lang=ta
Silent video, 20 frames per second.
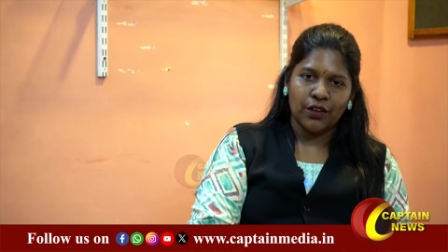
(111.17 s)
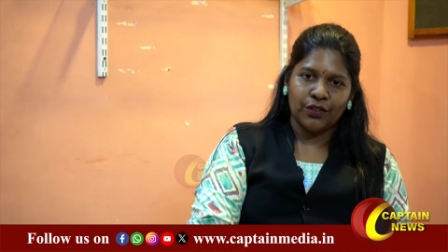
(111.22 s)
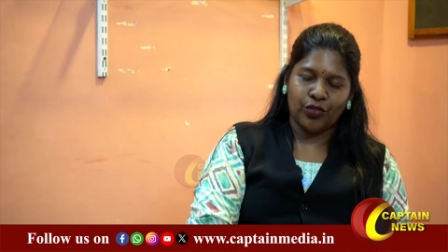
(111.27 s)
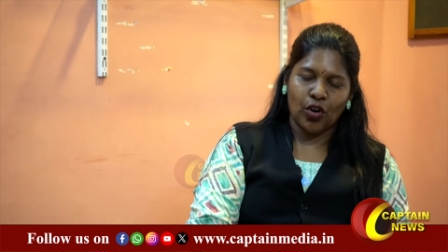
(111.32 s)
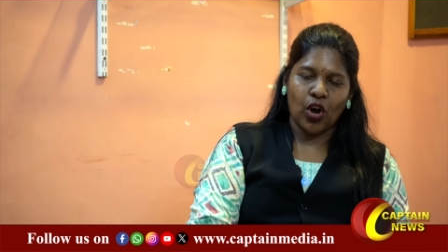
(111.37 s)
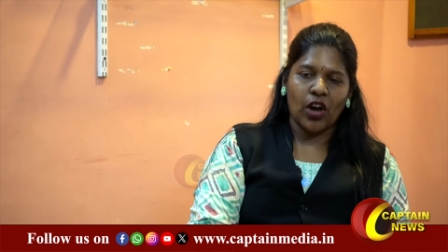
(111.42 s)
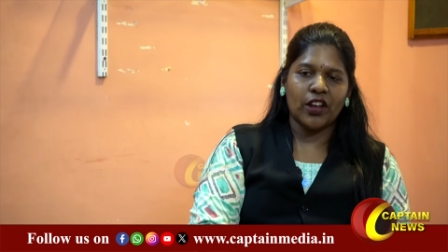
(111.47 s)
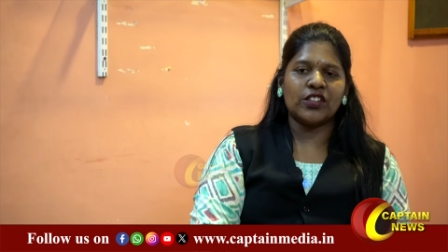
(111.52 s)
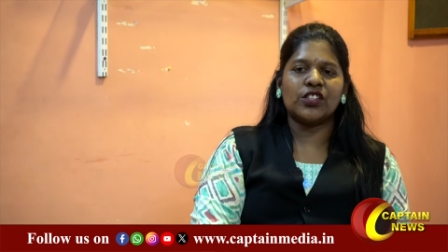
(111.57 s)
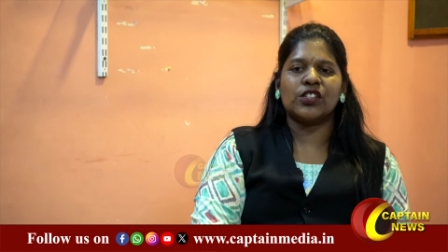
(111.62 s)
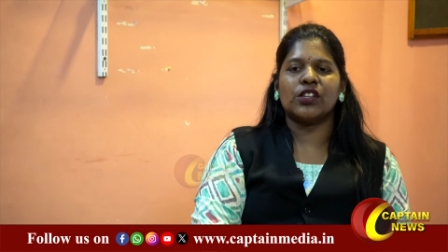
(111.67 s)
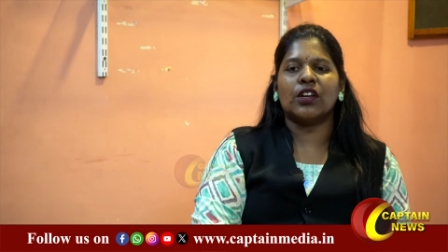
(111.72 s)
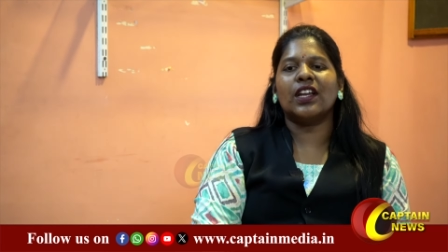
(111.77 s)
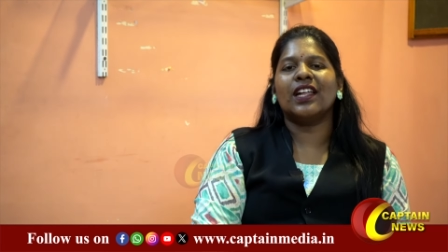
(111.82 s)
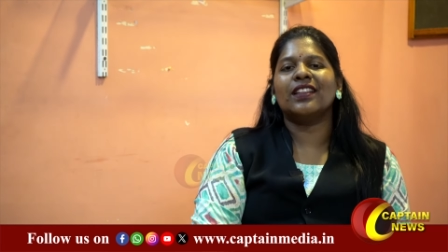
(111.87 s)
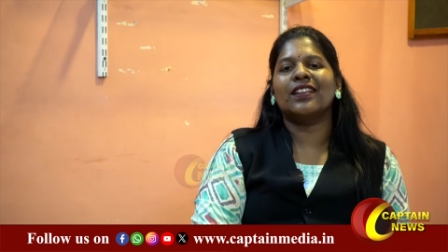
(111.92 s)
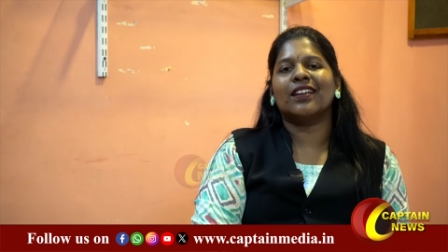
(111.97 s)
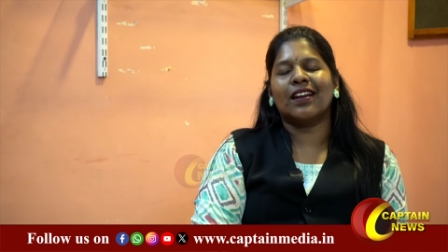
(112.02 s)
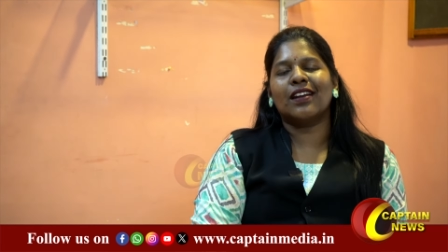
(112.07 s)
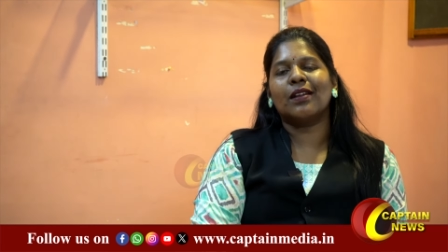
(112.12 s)
ஃபார்
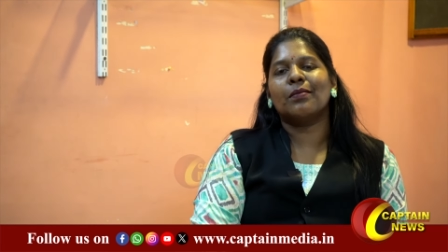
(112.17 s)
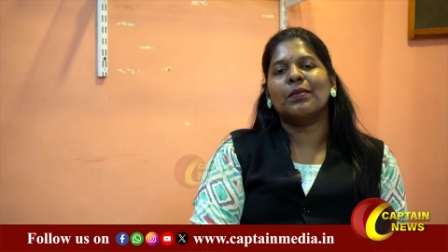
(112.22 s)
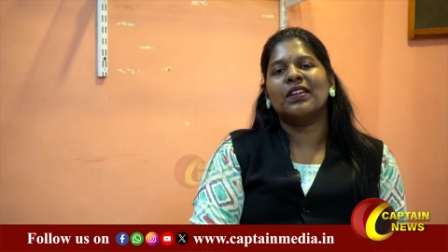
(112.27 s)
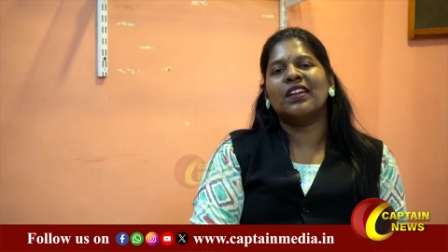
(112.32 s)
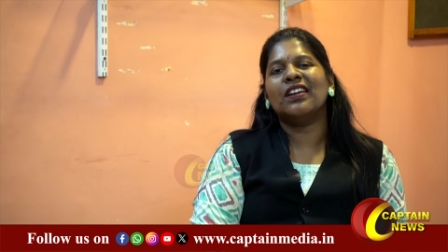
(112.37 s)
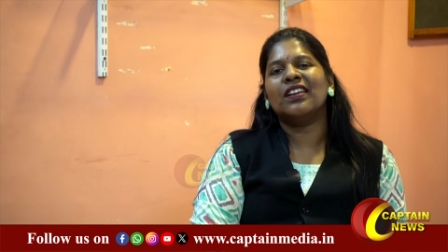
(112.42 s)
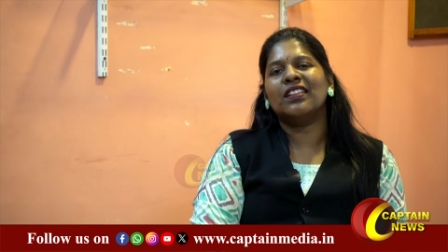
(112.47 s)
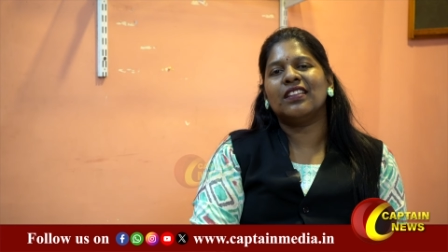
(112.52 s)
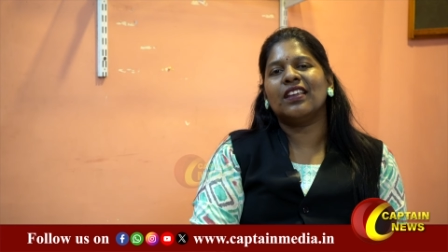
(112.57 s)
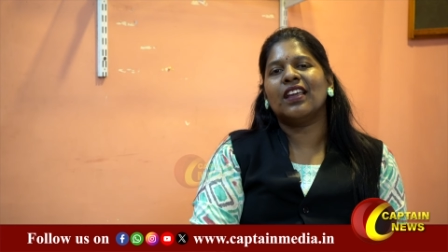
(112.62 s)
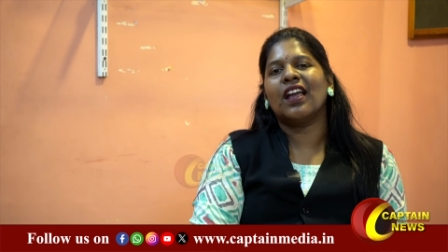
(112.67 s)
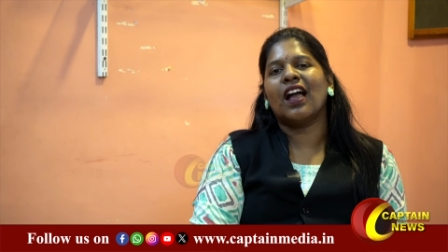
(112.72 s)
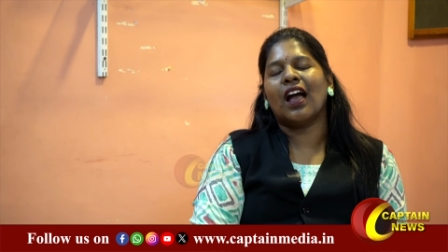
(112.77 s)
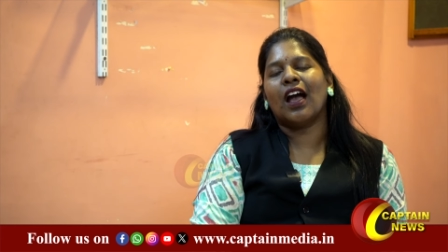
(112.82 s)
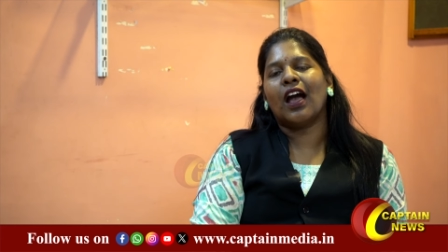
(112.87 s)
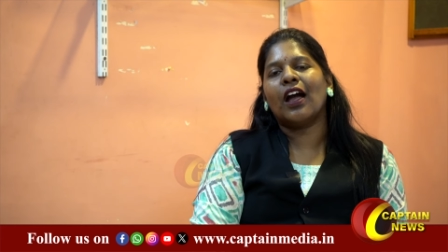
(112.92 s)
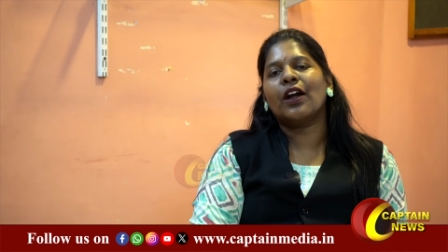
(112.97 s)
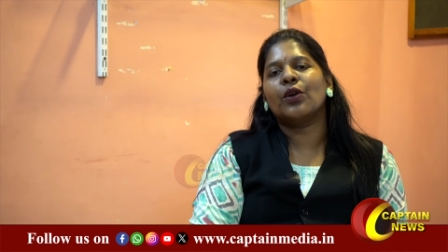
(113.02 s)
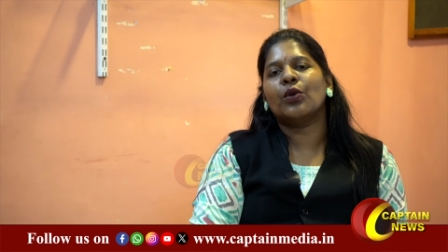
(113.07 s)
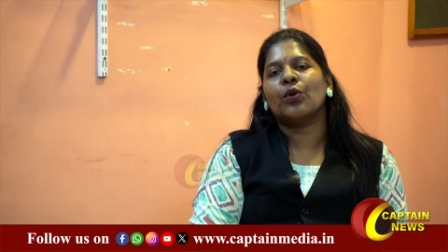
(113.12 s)
ஷுர் அந்த இடத்துல நம்ம நிறுத்தியே
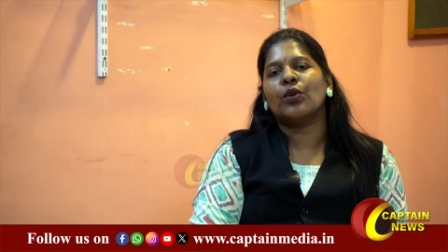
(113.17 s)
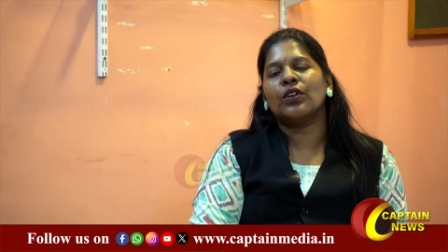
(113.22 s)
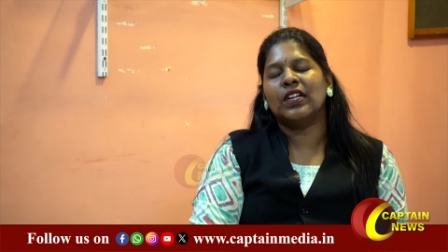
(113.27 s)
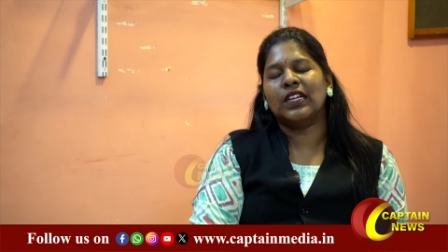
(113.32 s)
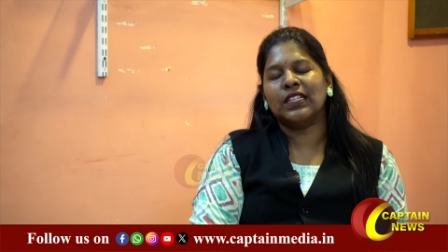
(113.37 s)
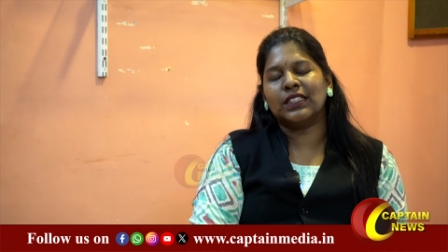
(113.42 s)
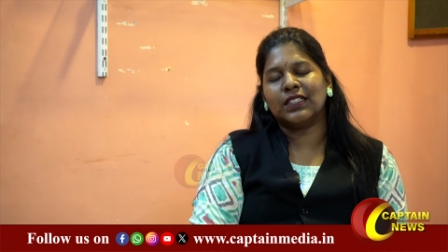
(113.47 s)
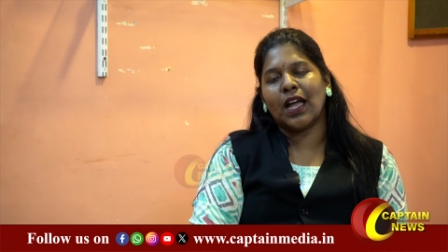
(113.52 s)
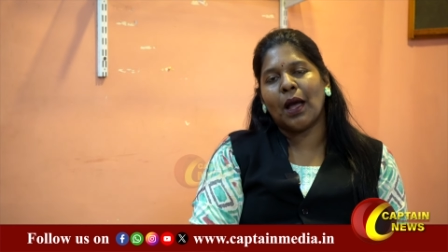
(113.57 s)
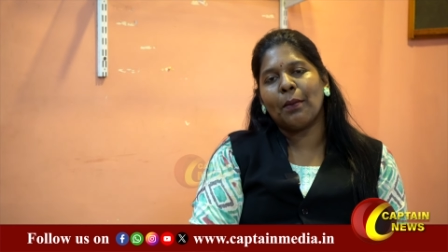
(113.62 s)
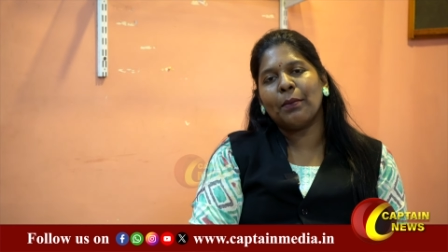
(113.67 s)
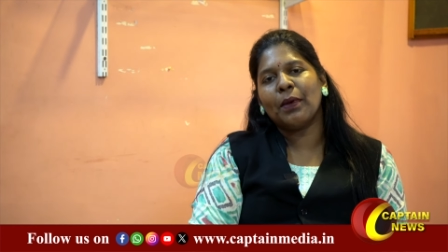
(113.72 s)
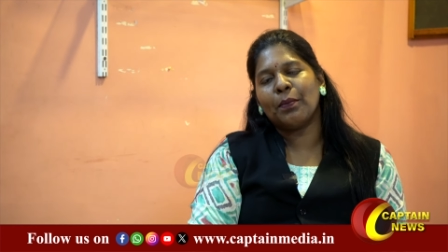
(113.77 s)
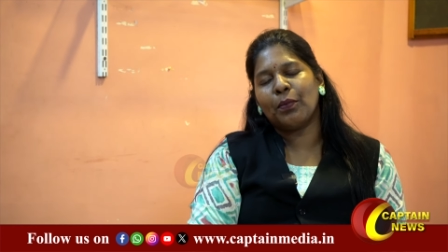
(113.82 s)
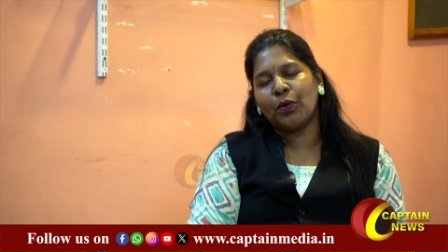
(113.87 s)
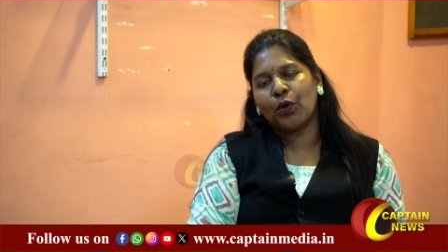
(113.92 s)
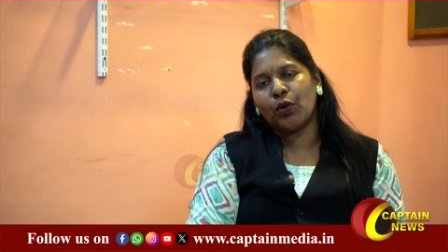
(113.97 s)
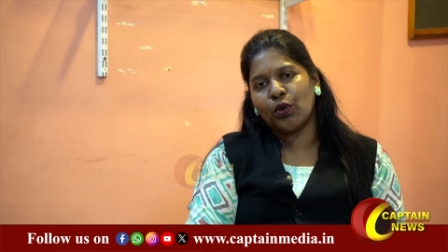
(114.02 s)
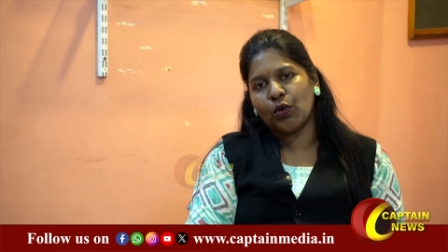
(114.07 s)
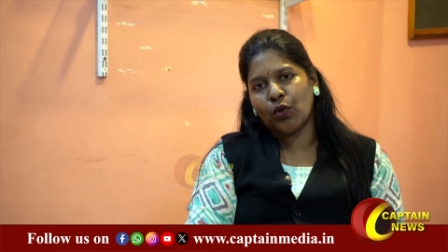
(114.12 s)
ஆகணும்
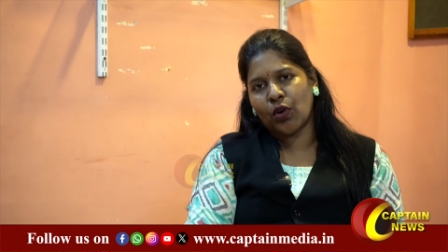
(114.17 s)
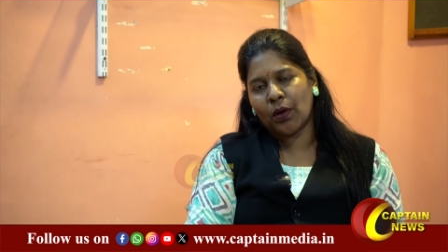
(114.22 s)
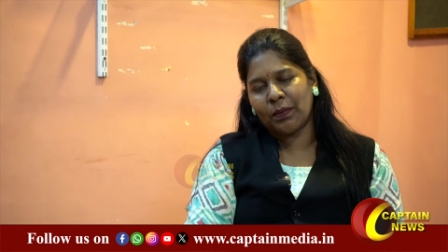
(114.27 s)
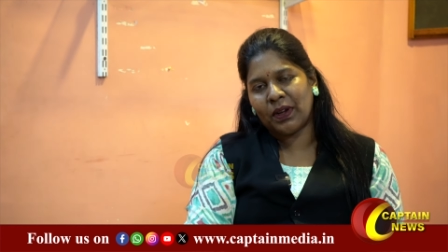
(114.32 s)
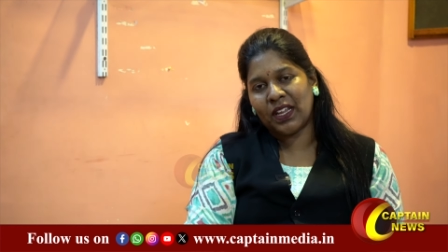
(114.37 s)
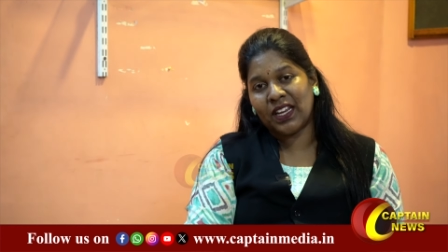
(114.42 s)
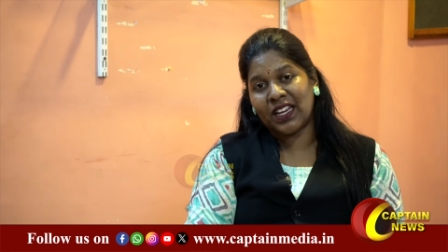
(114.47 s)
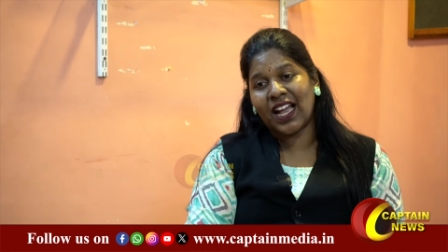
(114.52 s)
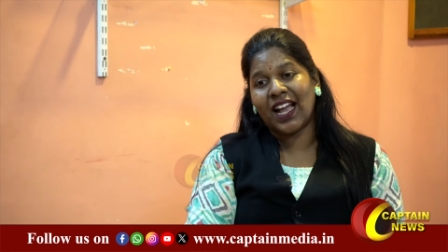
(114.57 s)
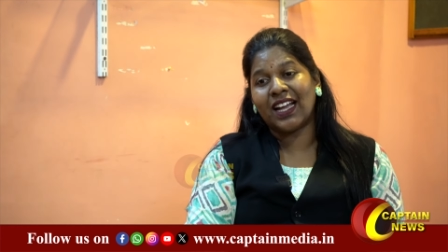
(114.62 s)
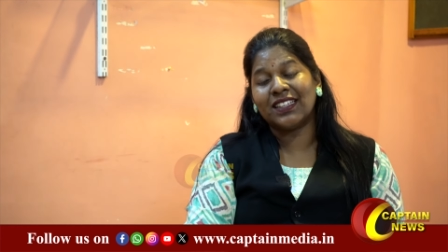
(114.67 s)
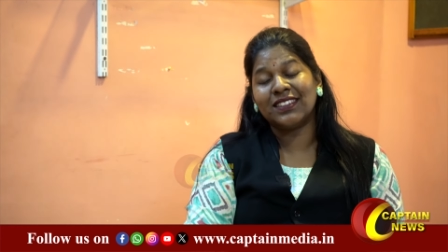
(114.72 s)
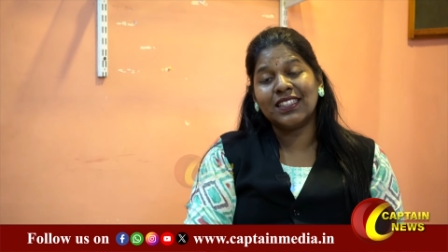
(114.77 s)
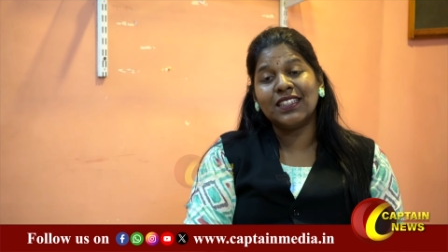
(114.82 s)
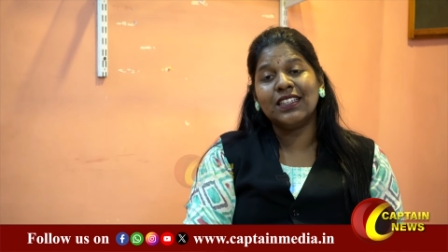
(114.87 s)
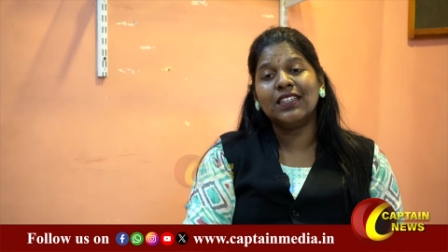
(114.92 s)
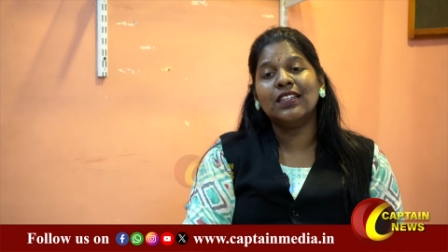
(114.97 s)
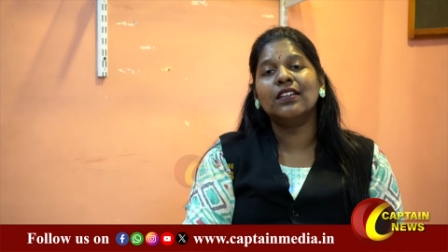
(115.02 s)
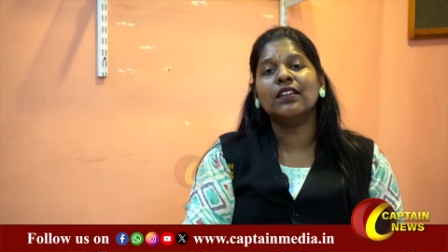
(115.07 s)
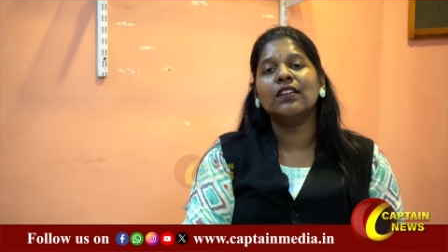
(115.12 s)
நிறுத்தாமல் போனோம் அப்படின்னா
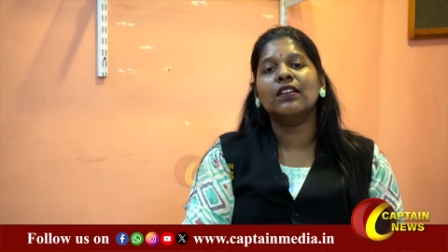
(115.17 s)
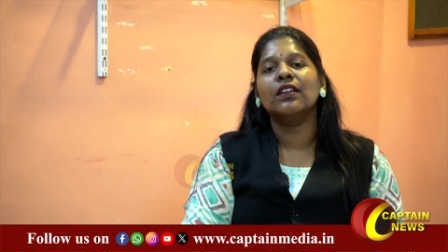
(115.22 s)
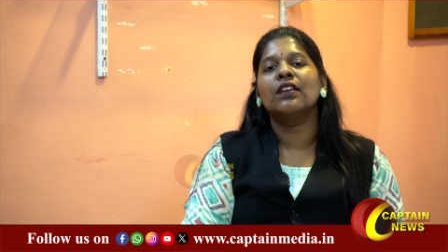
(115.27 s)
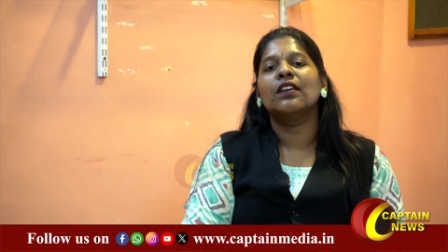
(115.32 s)
அதுக்கு